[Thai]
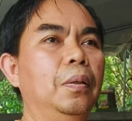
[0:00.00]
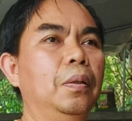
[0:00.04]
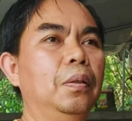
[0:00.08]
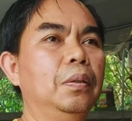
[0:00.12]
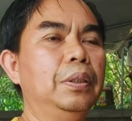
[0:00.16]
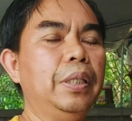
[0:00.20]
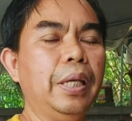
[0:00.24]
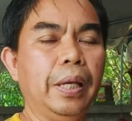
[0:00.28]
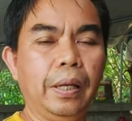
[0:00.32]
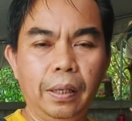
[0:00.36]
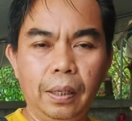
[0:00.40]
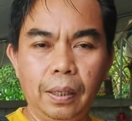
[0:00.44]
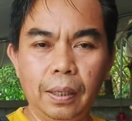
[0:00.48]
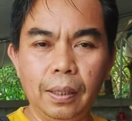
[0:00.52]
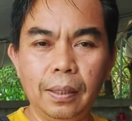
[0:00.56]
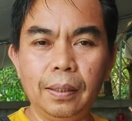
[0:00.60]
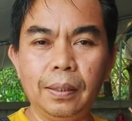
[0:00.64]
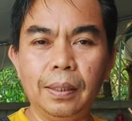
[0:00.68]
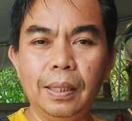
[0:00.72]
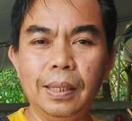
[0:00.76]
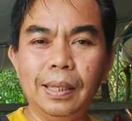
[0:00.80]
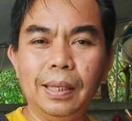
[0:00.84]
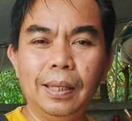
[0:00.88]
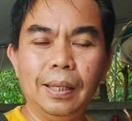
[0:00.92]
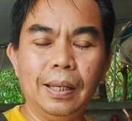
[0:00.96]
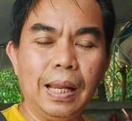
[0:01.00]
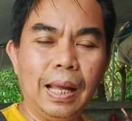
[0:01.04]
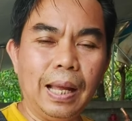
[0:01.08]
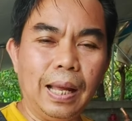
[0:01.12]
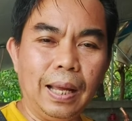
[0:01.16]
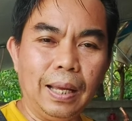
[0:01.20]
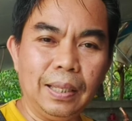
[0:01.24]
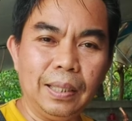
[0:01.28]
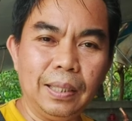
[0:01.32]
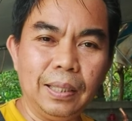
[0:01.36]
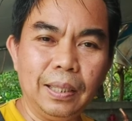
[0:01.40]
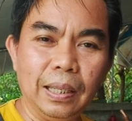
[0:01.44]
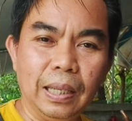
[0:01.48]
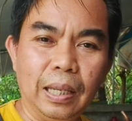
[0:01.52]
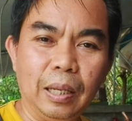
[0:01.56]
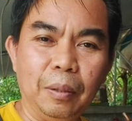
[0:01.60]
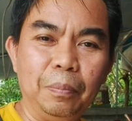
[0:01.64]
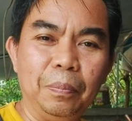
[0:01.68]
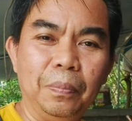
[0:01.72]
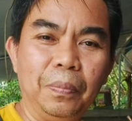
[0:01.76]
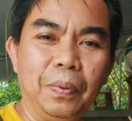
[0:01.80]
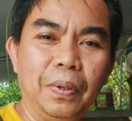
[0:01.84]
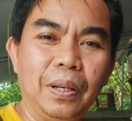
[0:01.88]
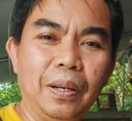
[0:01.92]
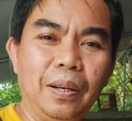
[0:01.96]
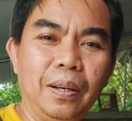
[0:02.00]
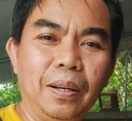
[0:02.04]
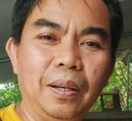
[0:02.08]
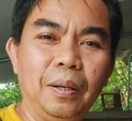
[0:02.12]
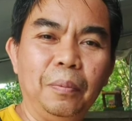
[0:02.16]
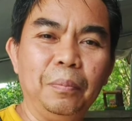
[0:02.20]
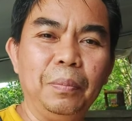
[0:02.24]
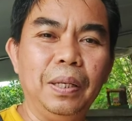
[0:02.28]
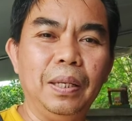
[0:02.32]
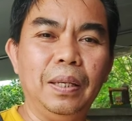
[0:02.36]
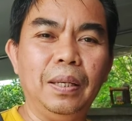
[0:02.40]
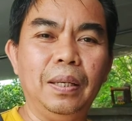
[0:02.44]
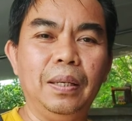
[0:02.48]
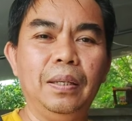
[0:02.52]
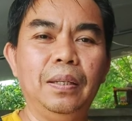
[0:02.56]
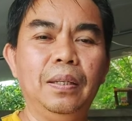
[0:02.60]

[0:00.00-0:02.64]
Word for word: เช็คอินที่ร้านนะครับ ก็มี